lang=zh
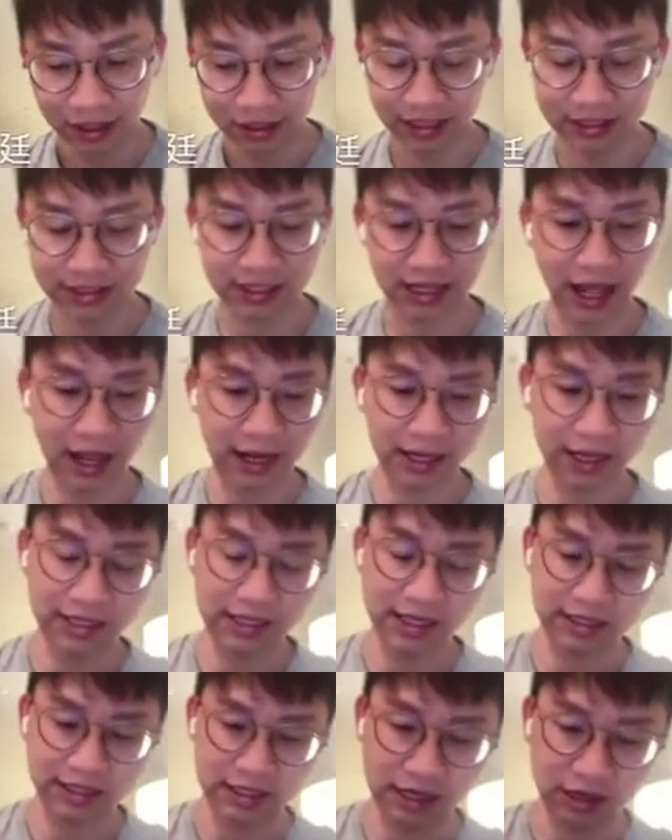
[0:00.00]
但是大家可以
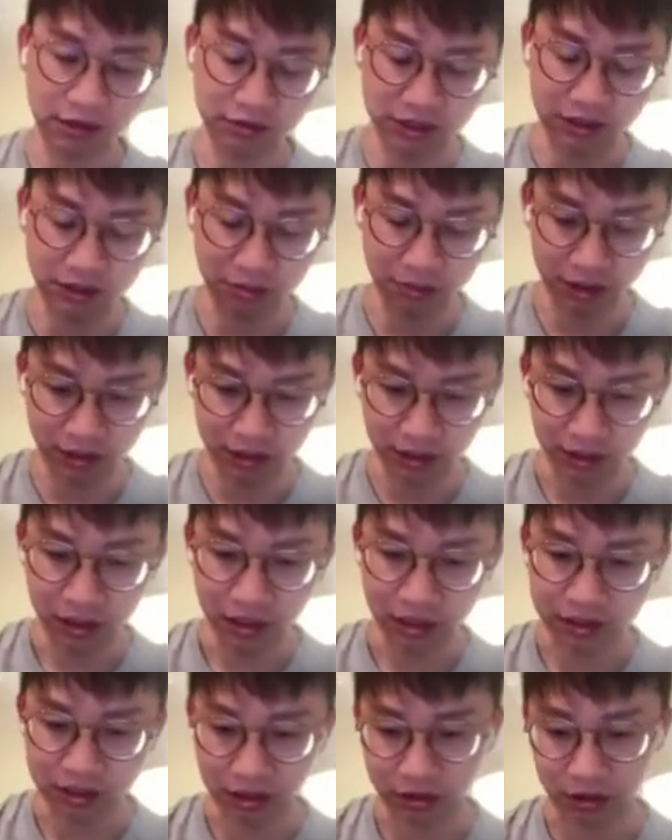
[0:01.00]
在资料集里面
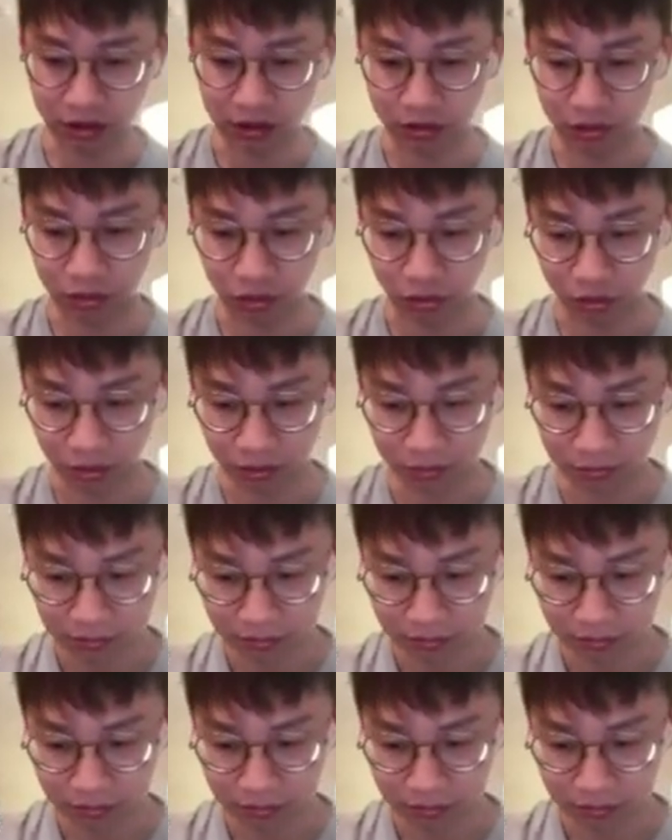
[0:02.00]
找到很多。